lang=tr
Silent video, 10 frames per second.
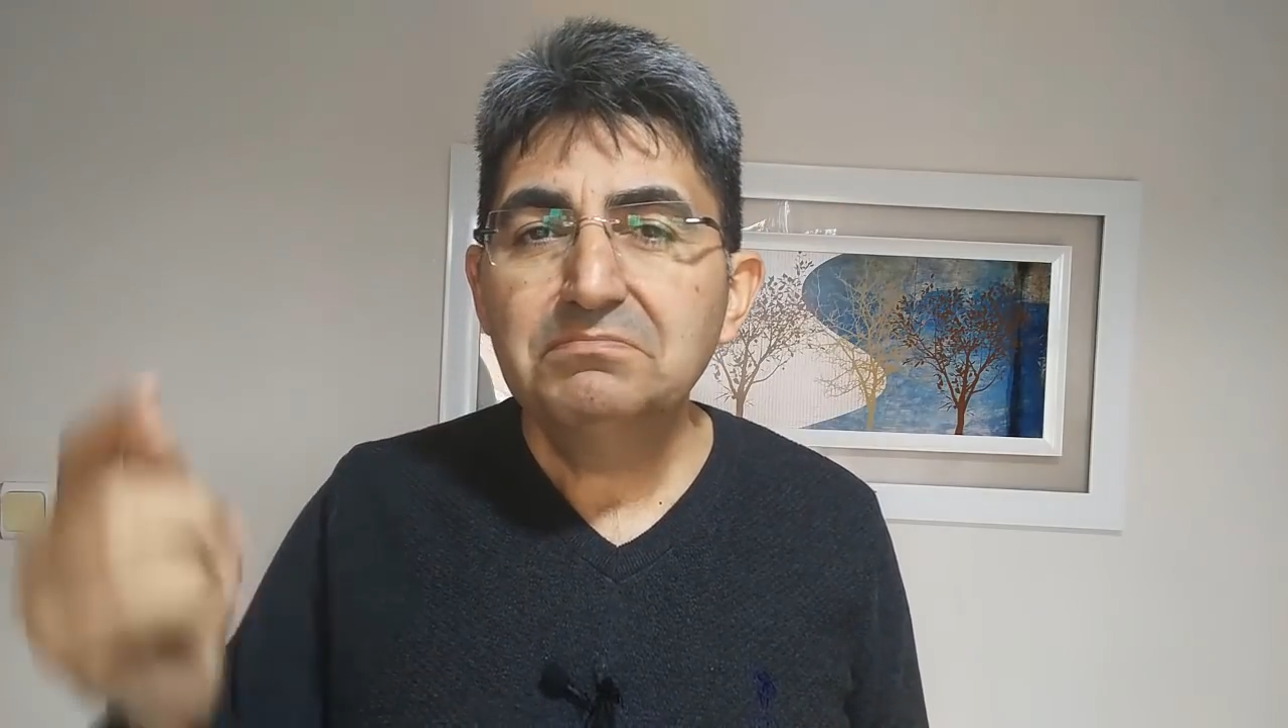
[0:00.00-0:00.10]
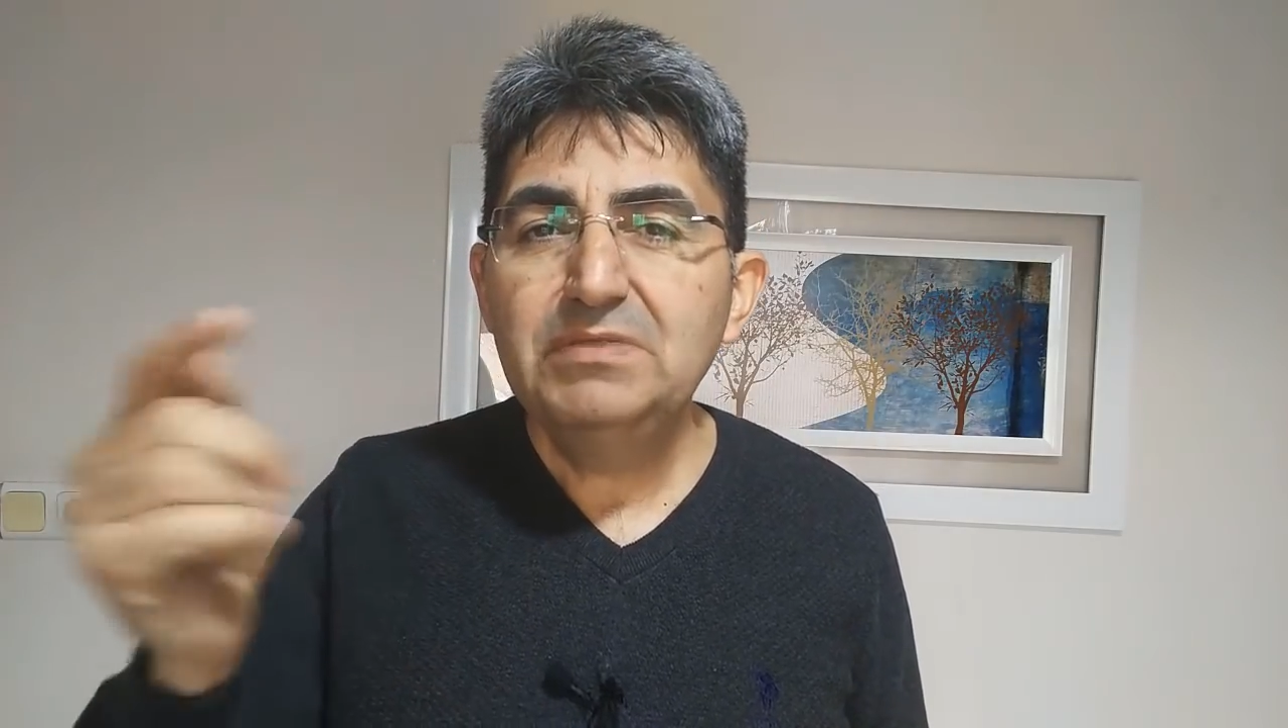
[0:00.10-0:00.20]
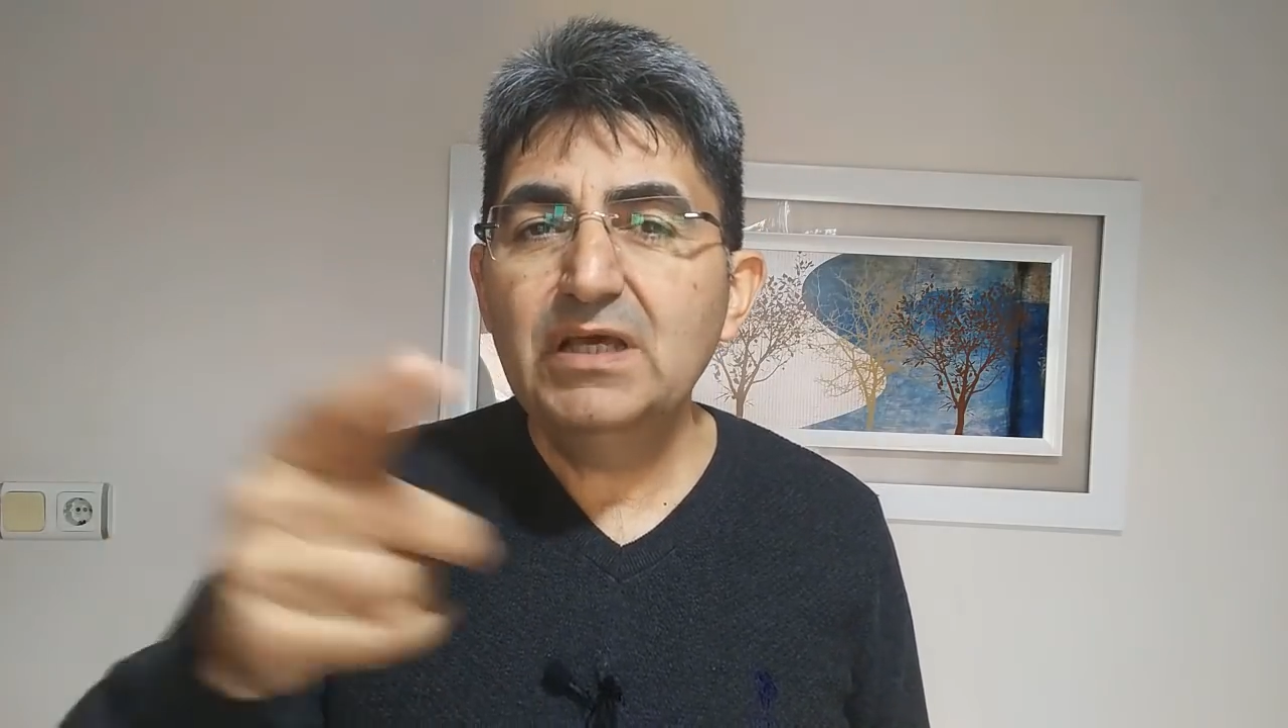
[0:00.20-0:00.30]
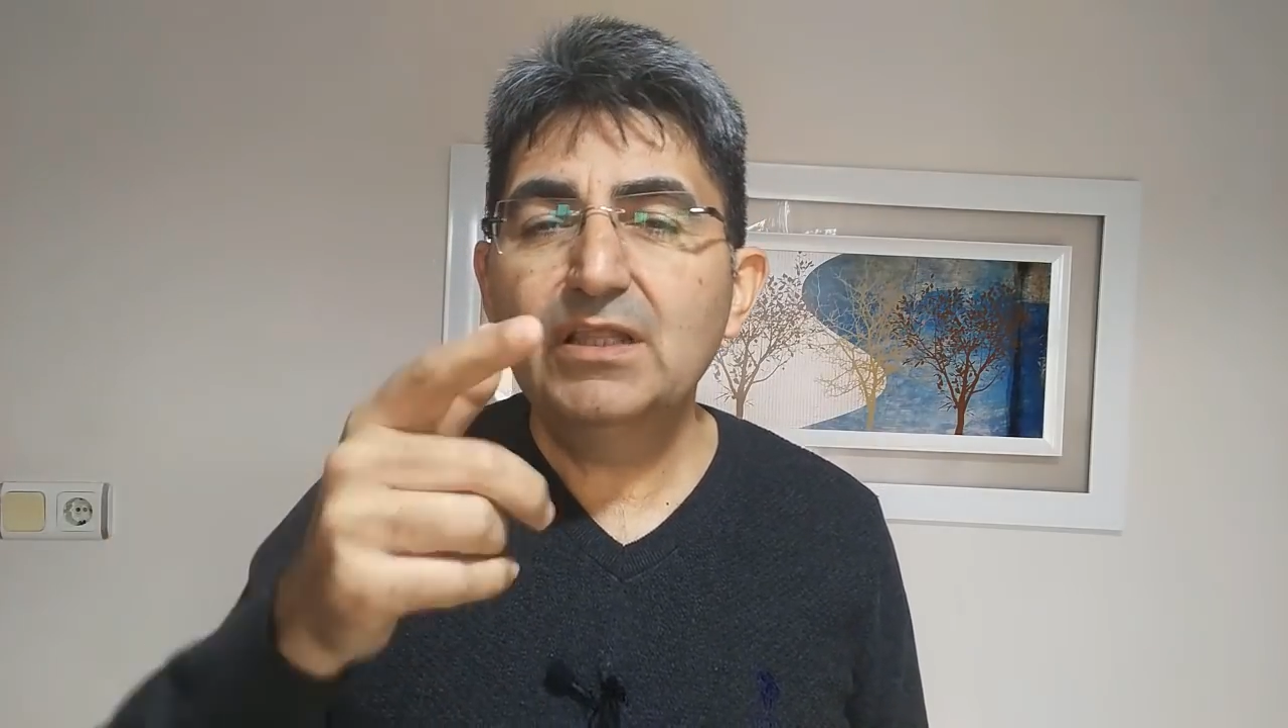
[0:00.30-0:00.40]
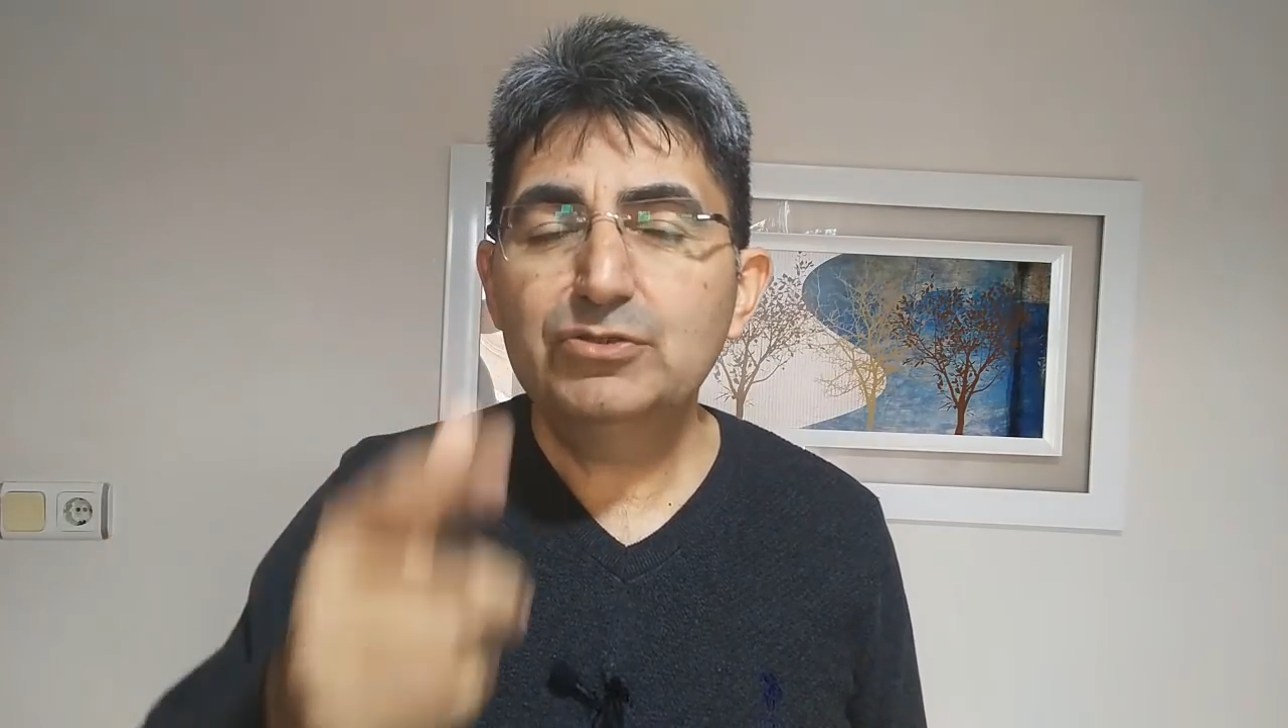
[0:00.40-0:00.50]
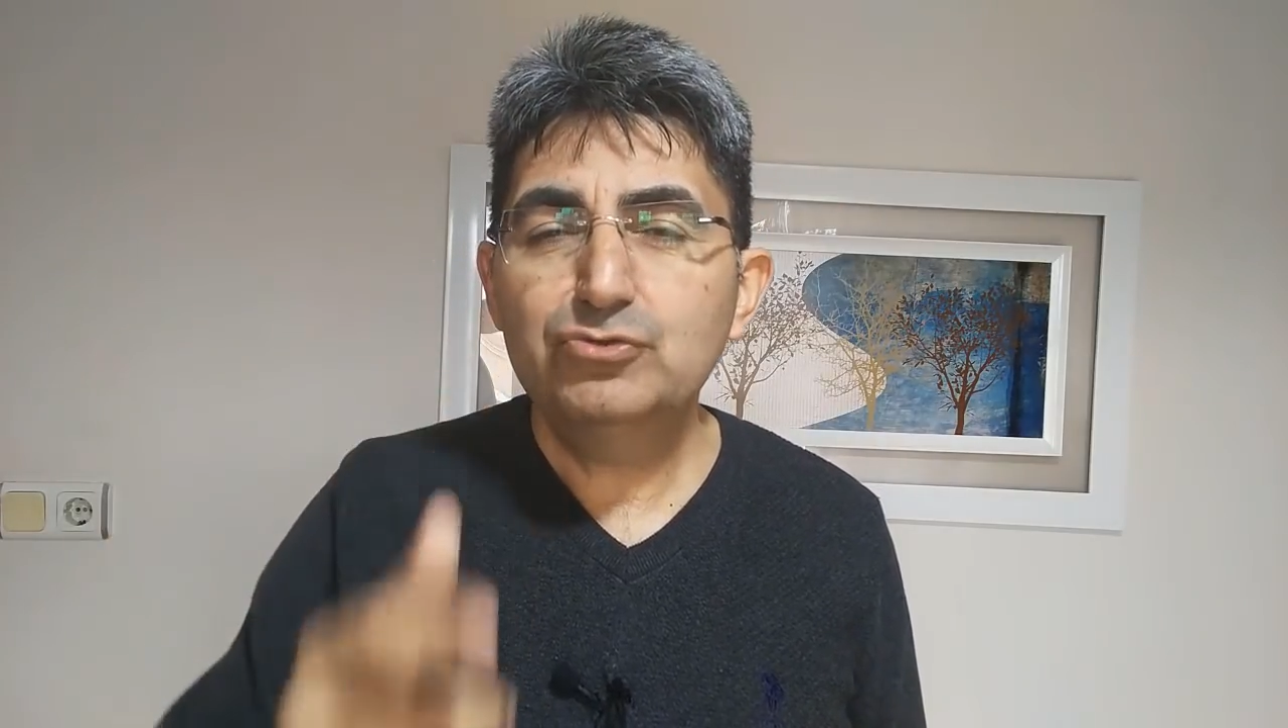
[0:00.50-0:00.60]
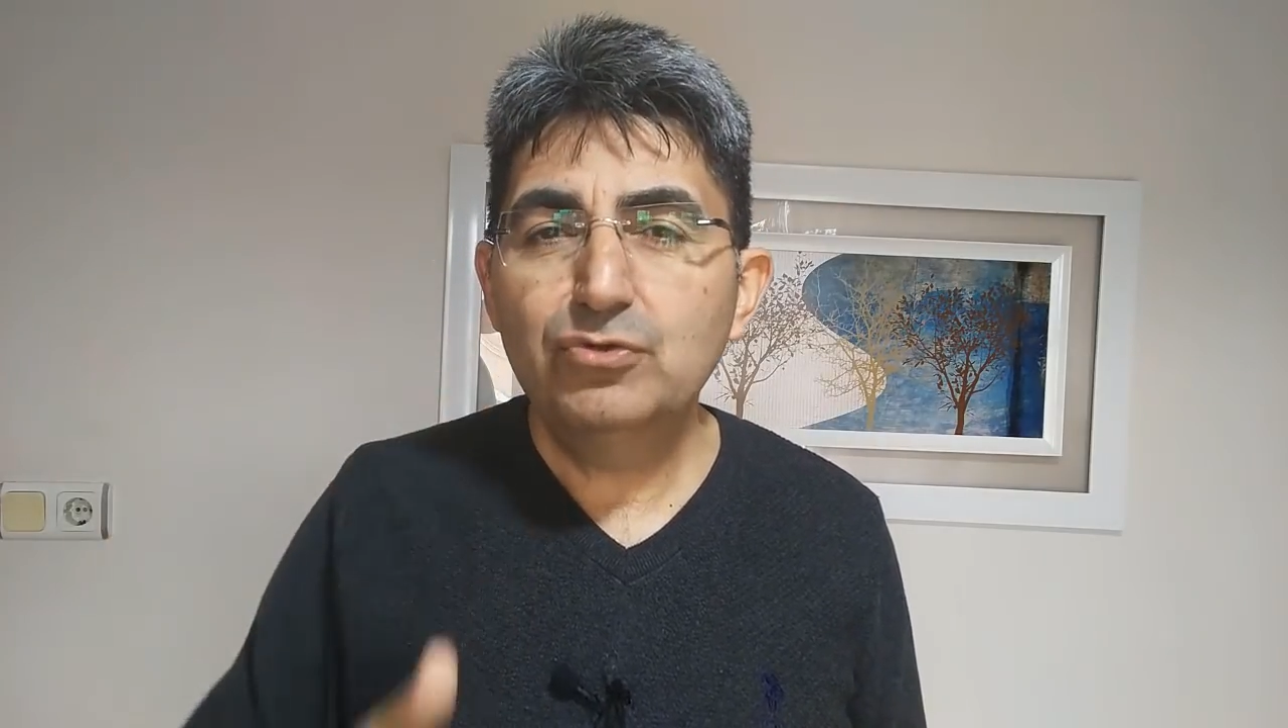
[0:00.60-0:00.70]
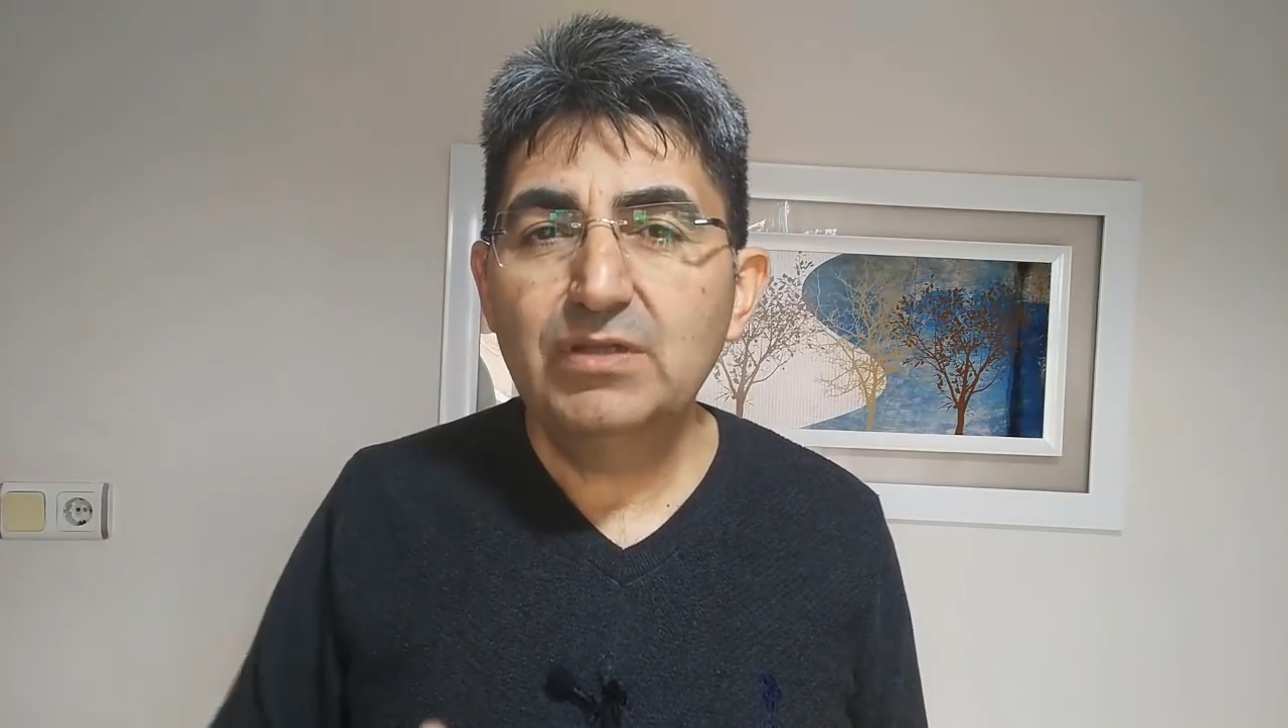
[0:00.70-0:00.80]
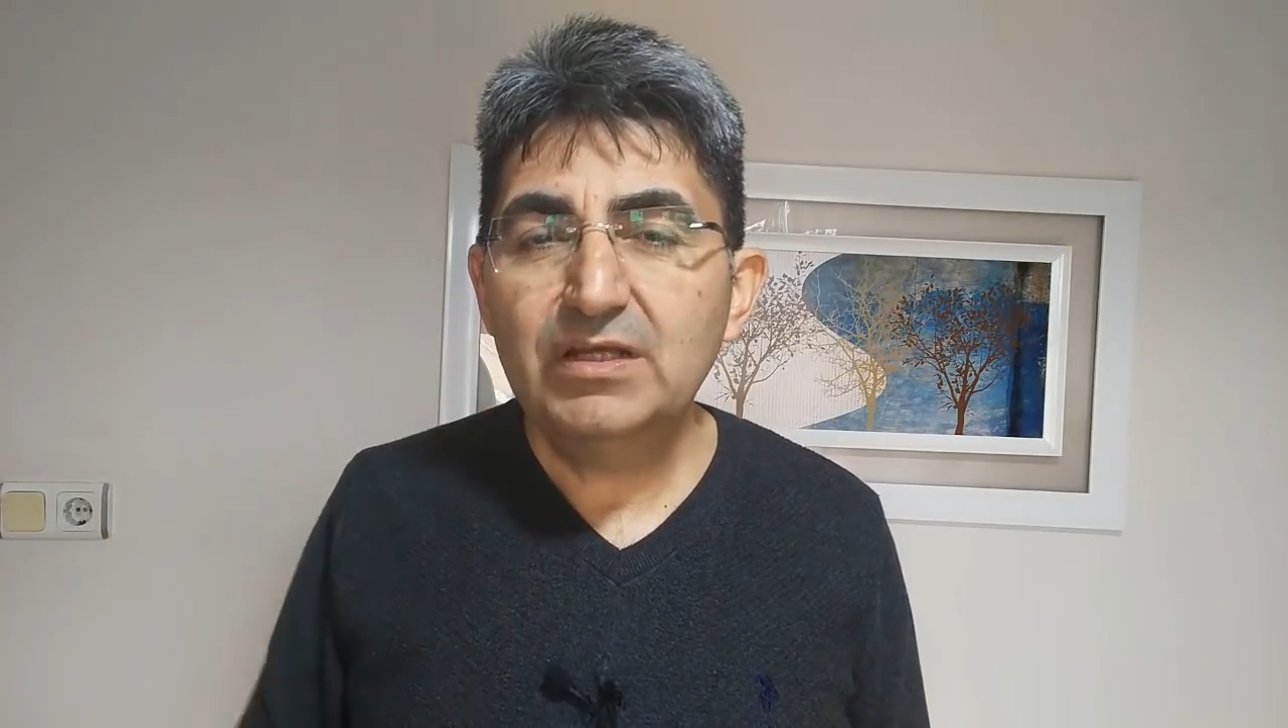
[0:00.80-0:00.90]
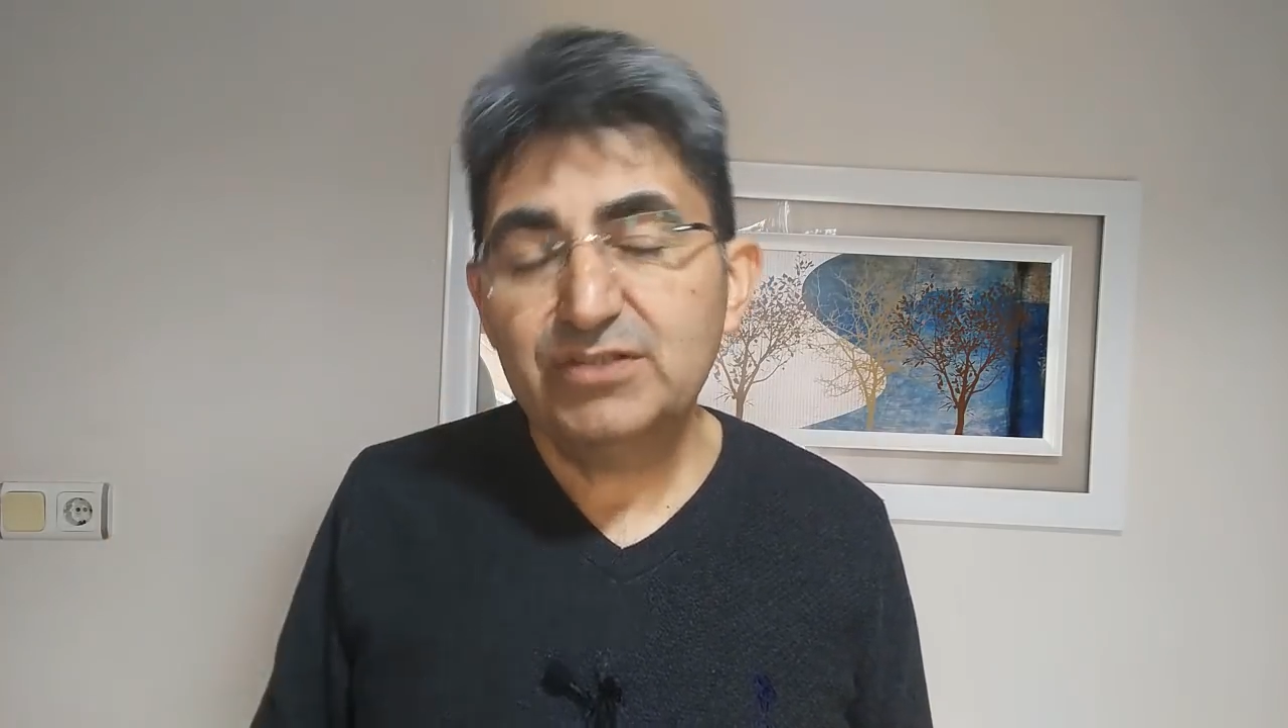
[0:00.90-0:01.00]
Bir yalan söyler